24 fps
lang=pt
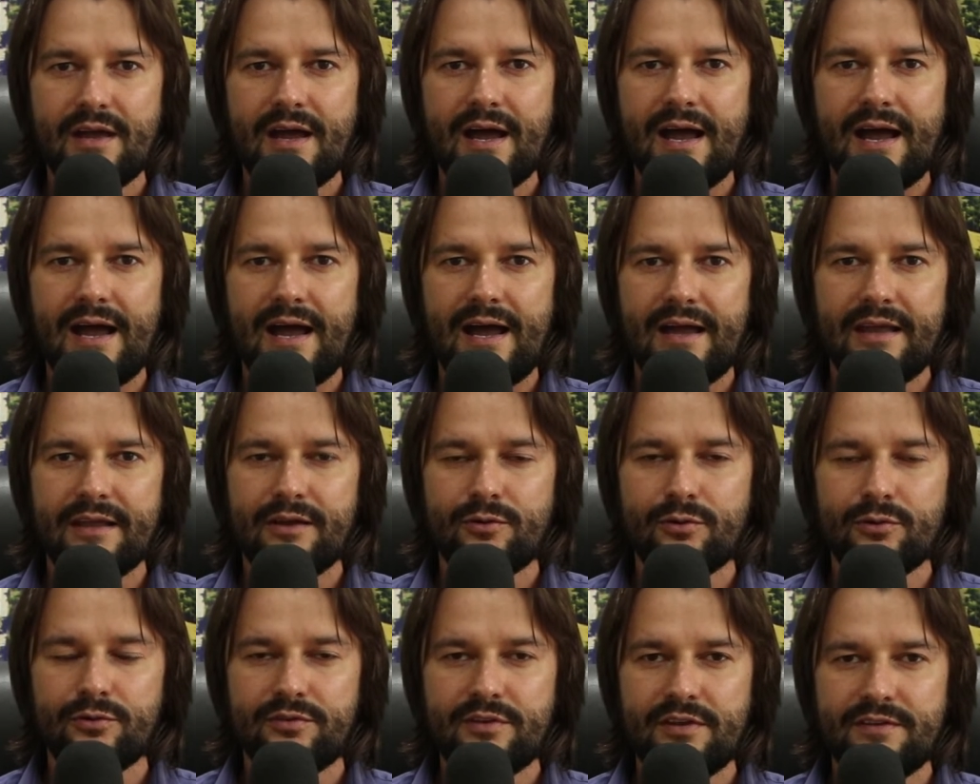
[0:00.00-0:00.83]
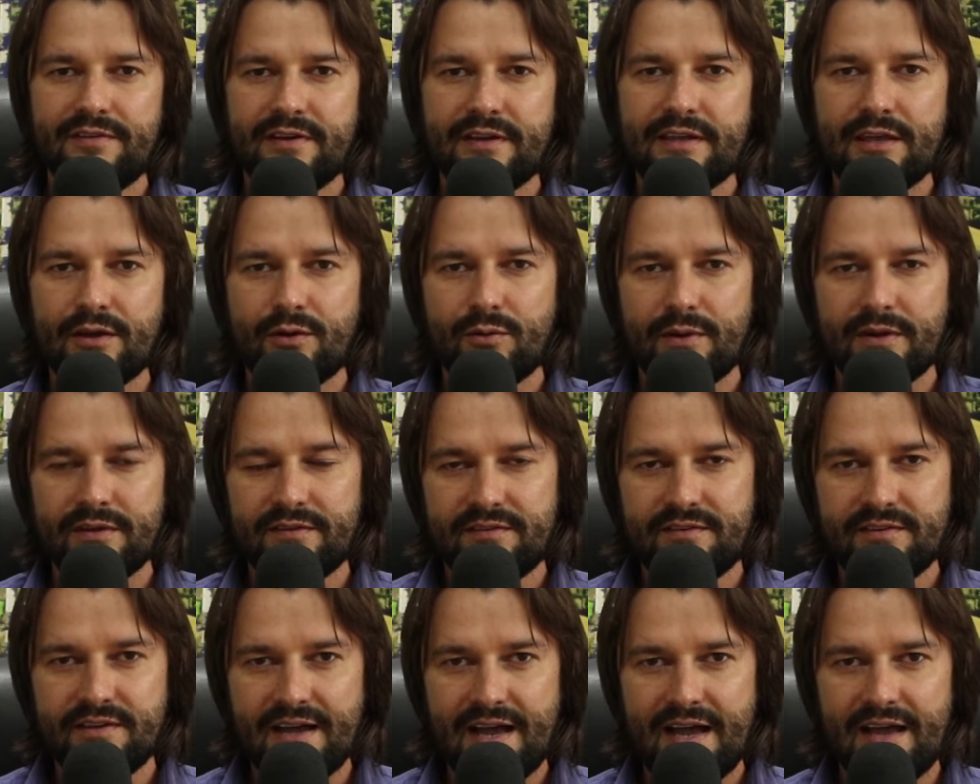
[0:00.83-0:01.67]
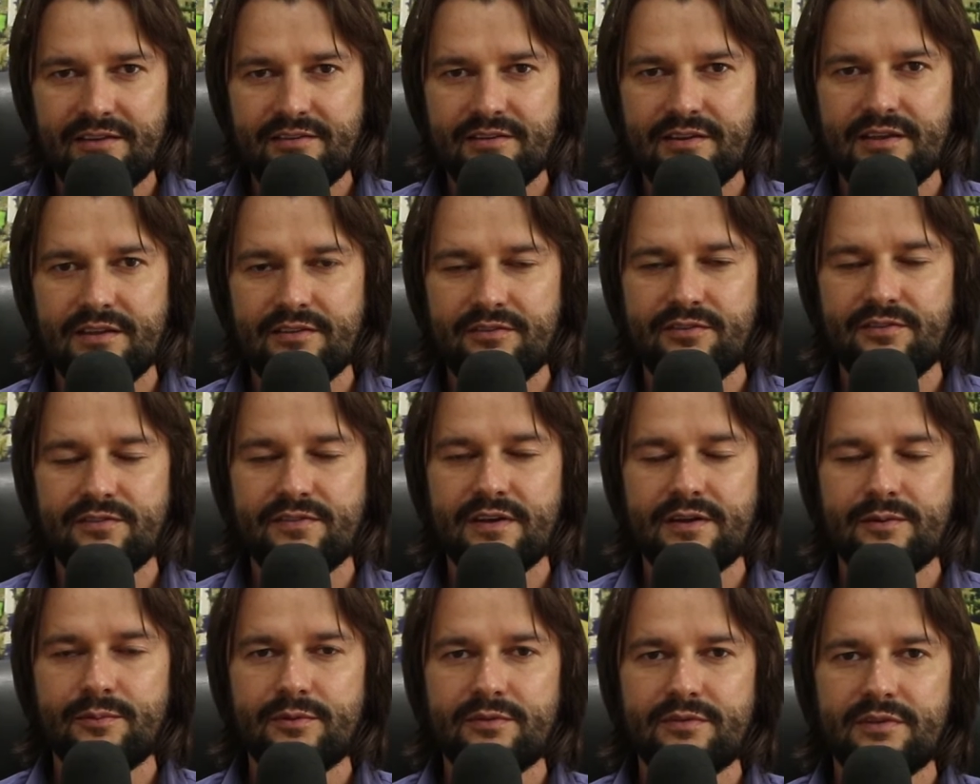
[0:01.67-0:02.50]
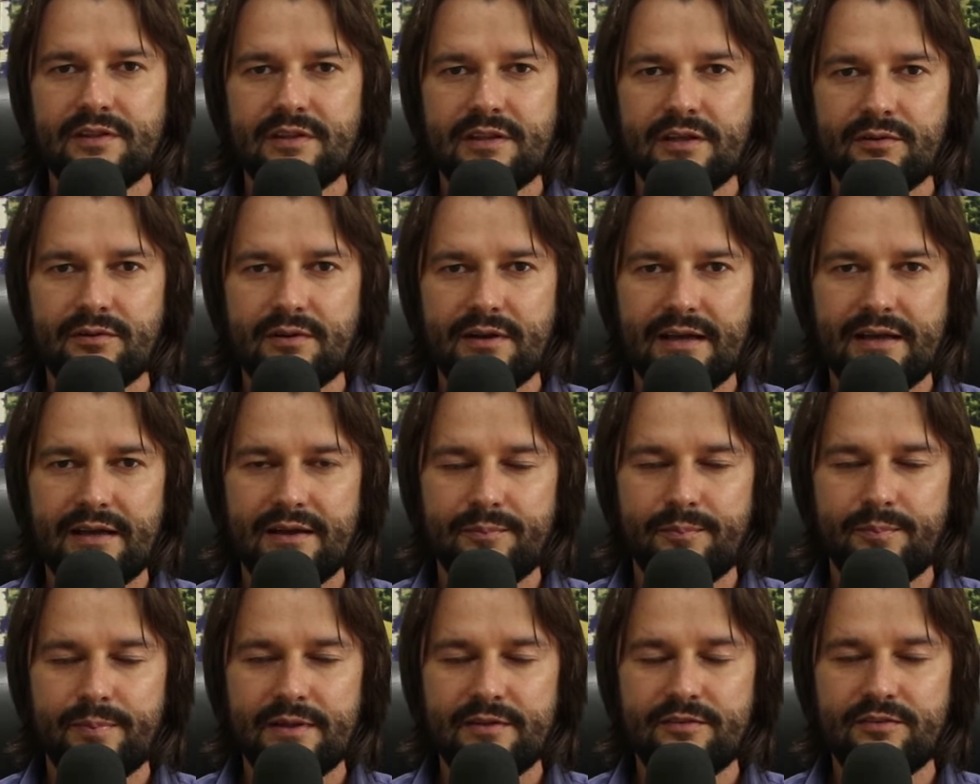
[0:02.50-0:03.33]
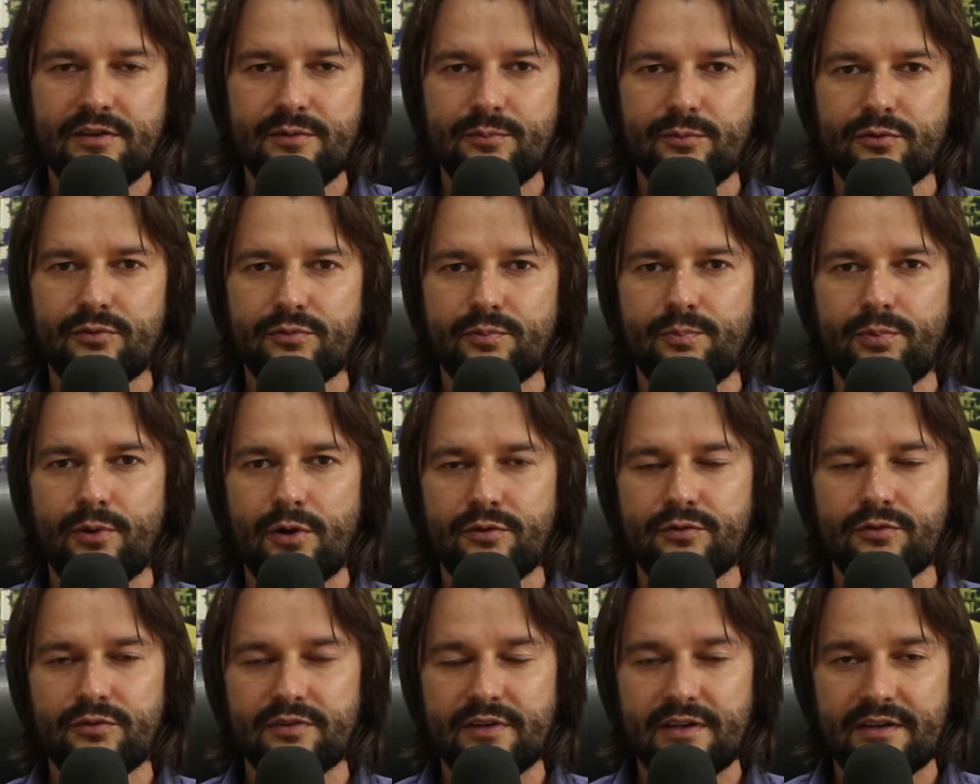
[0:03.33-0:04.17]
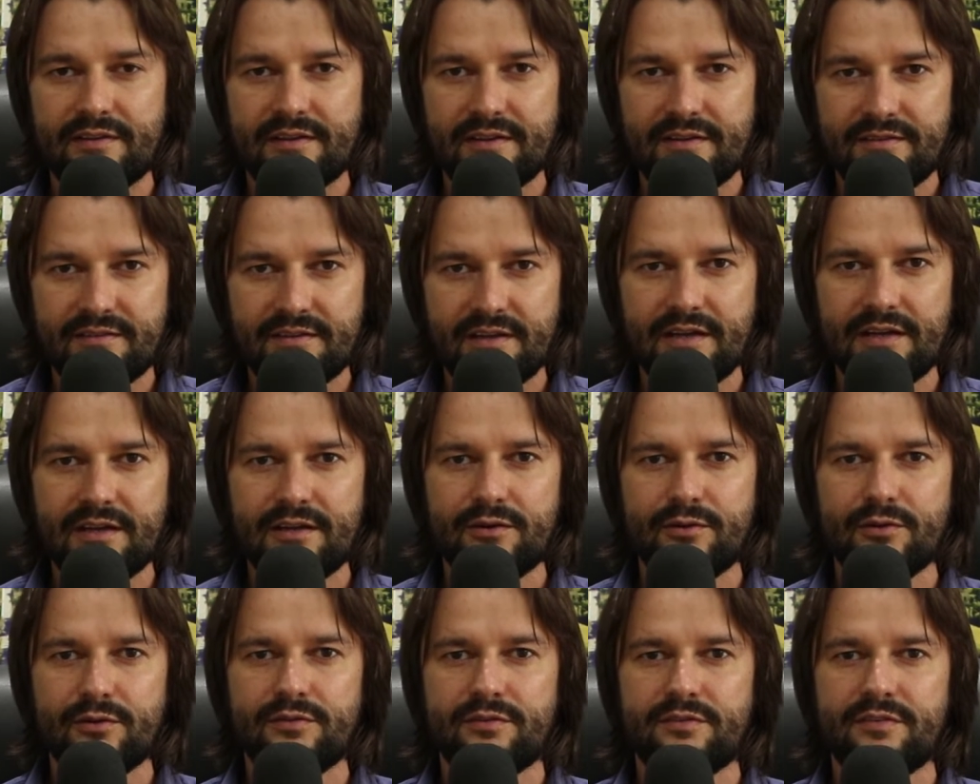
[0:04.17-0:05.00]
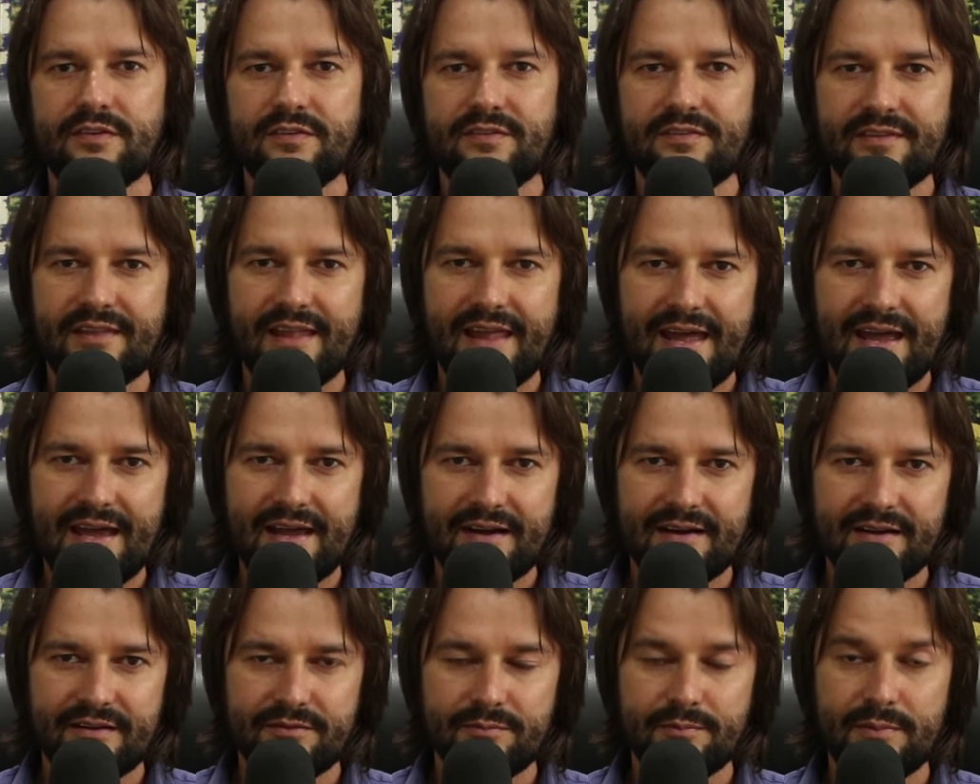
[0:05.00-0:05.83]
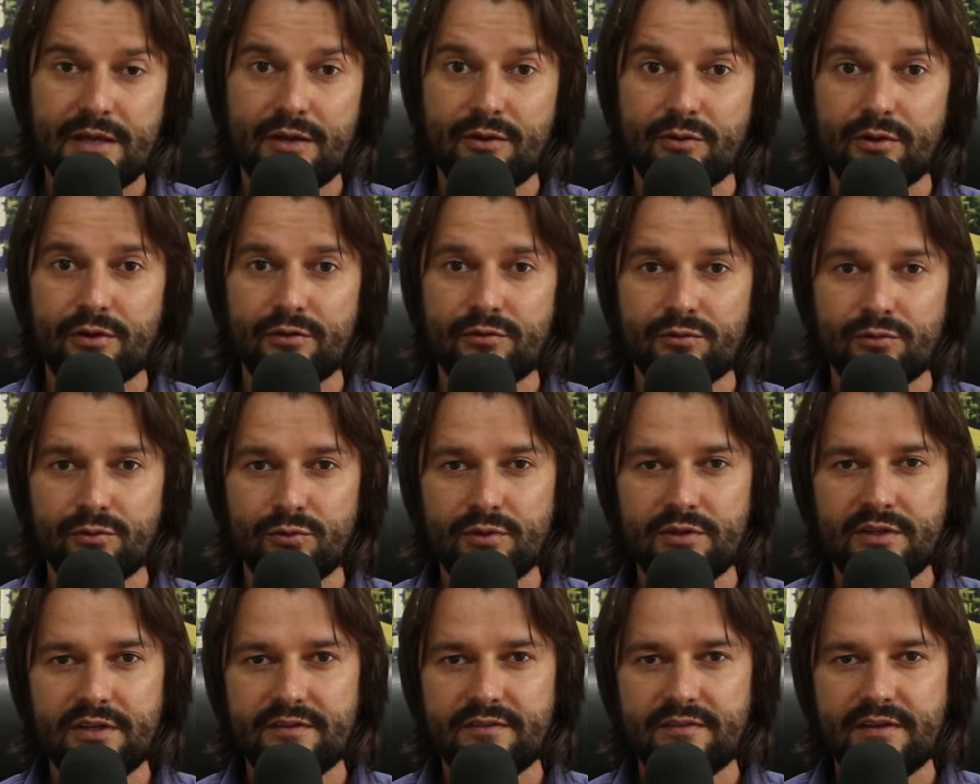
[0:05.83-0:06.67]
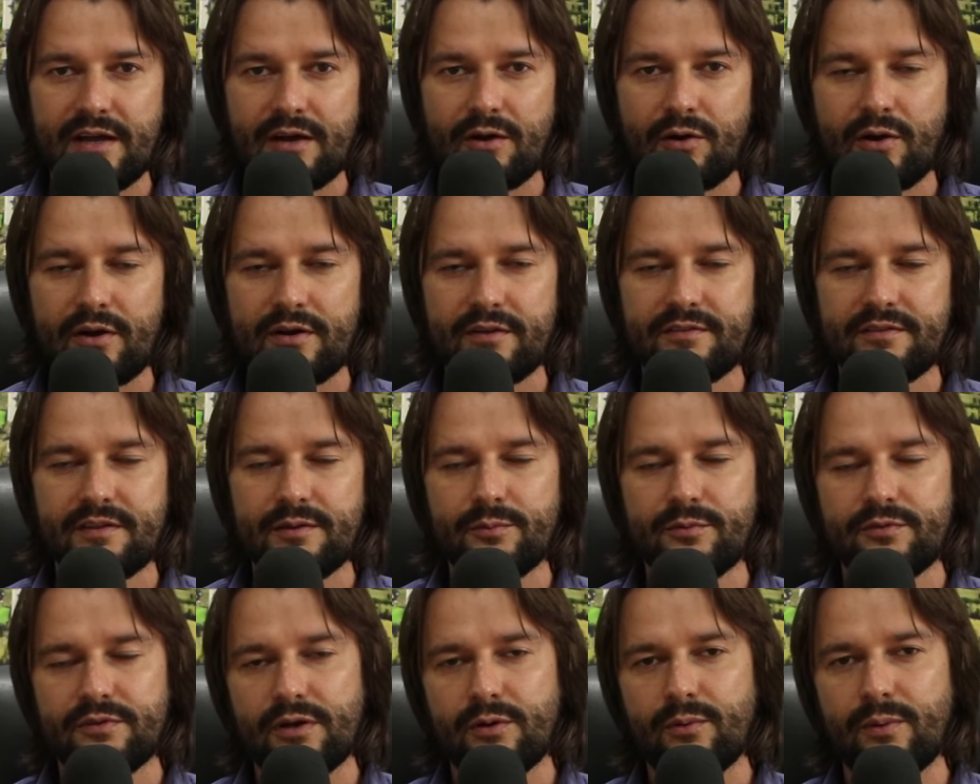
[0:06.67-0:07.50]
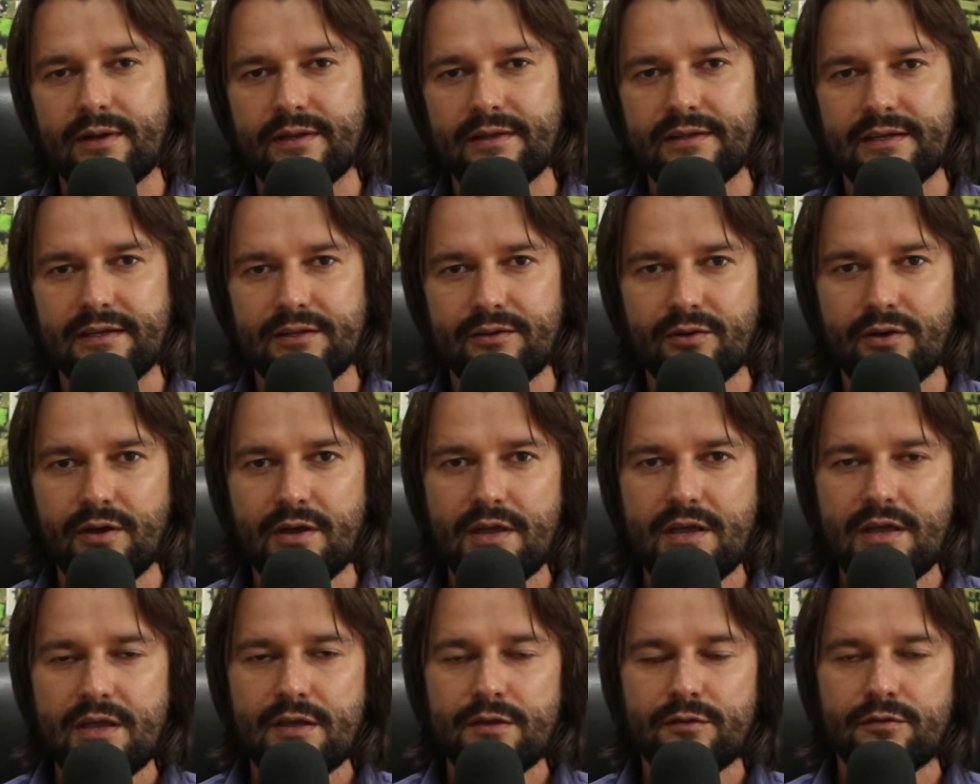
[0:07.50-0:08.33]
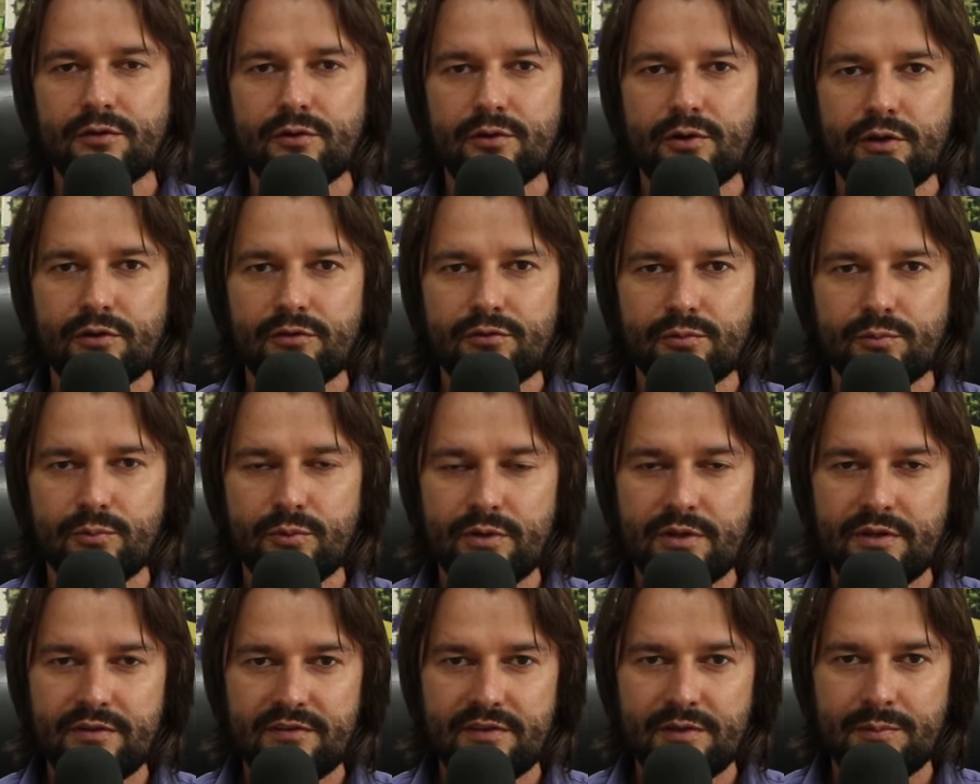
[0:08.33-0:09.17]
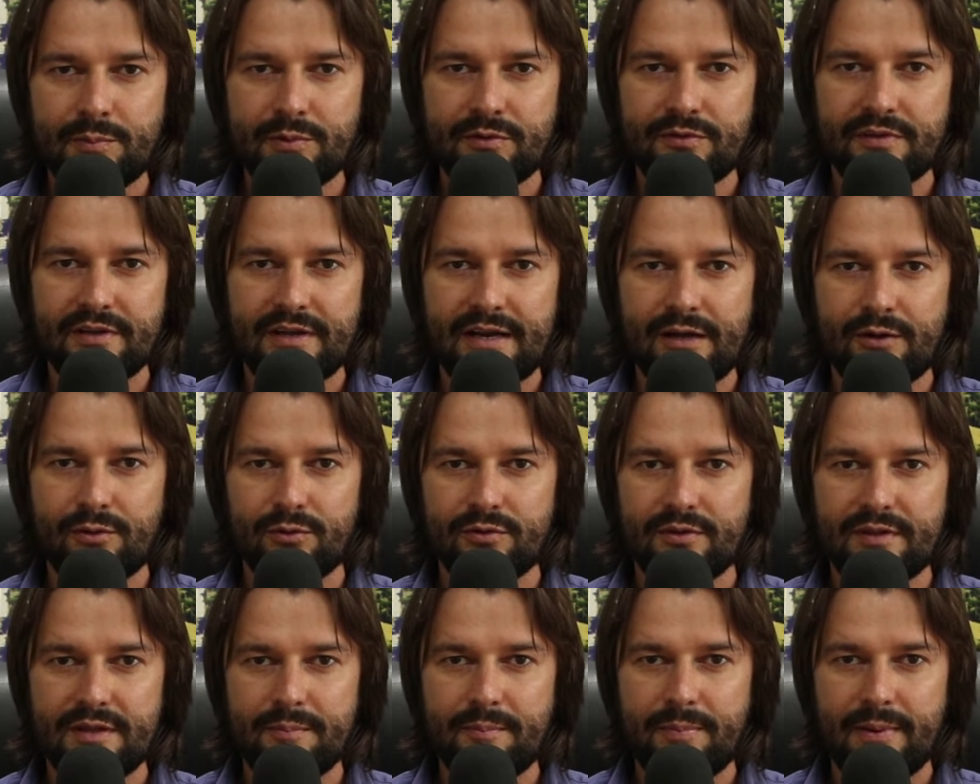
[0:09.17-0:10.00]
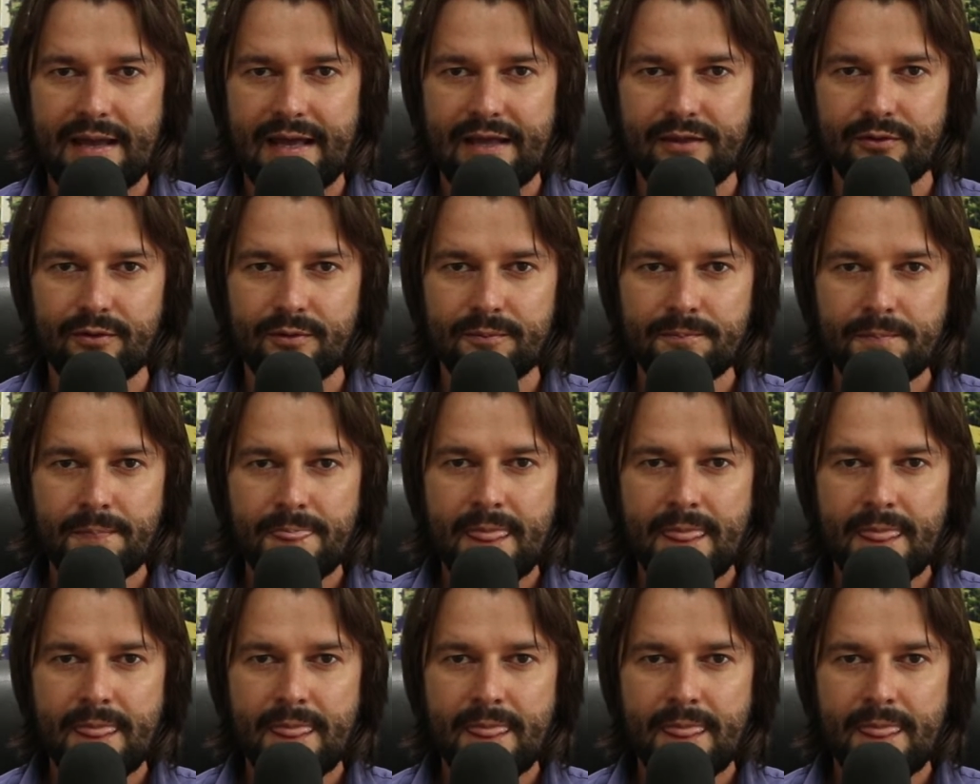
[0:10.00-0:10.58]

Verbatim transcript: ah, inclusive aqui com a estiagem que tivemos, então lá pedimos poços artesianos, cisternas, microaçudes e agora estamos aguardando se o nosso município será contemplado.